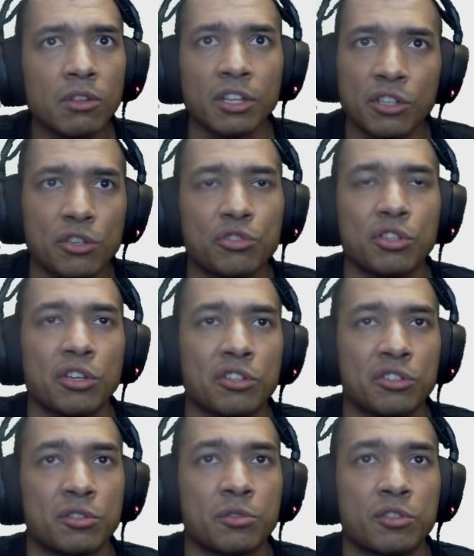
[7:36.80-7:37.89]
Надеюсь, э,
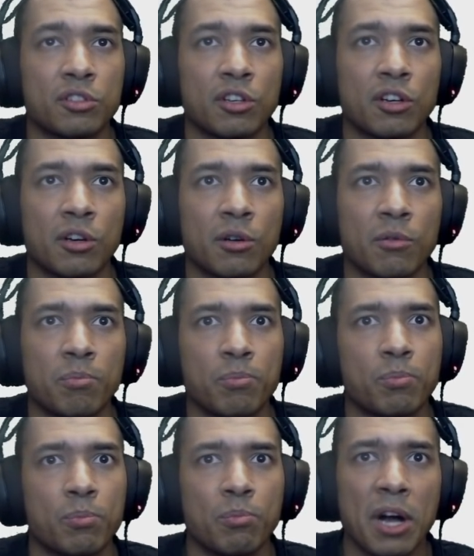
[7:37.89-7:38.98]
с э,
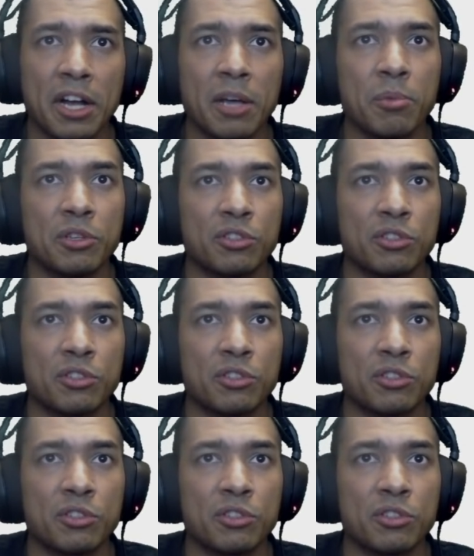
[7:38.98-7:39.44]
багами,